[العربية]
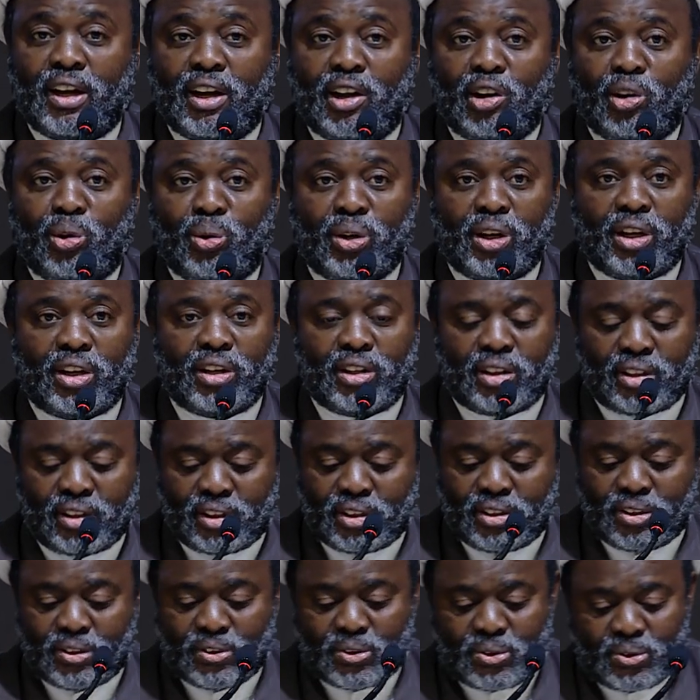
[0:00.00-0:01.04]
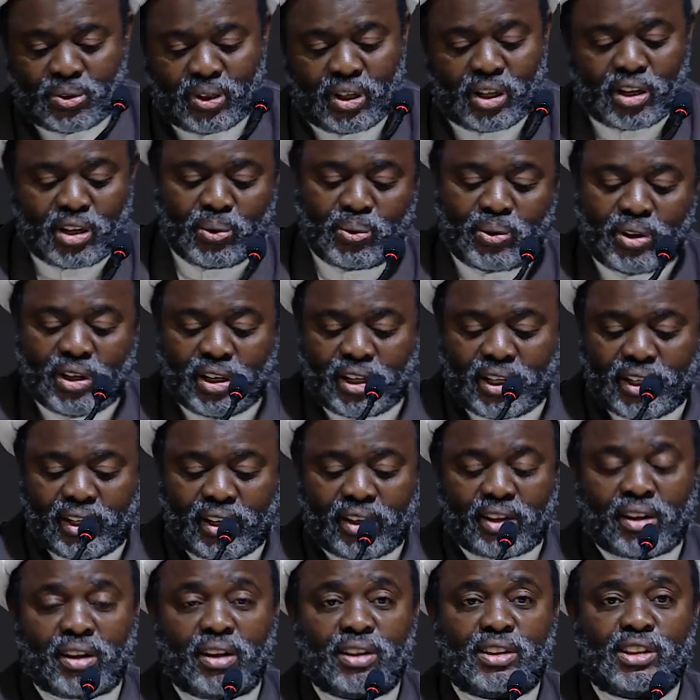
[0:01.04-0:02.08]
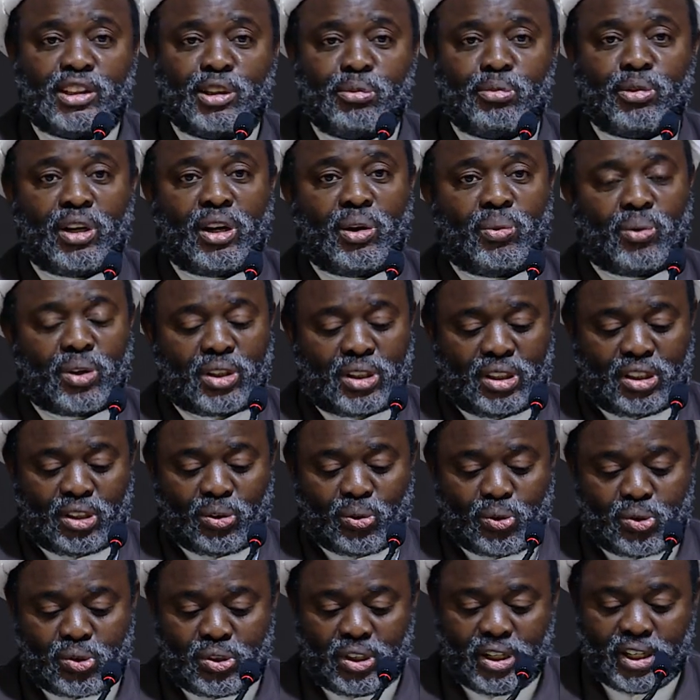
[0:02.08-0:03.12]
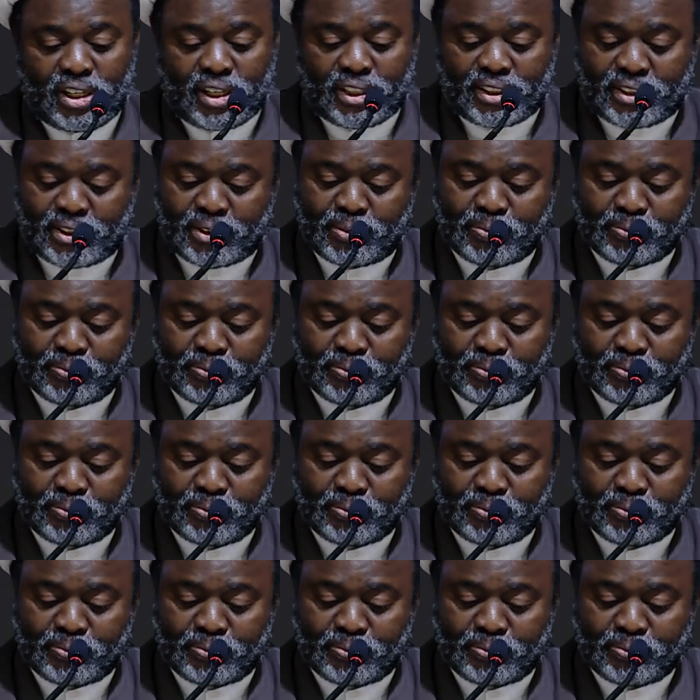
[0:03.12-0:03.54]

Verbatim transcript: هنا صار هناك الخاتمة والتوصيات.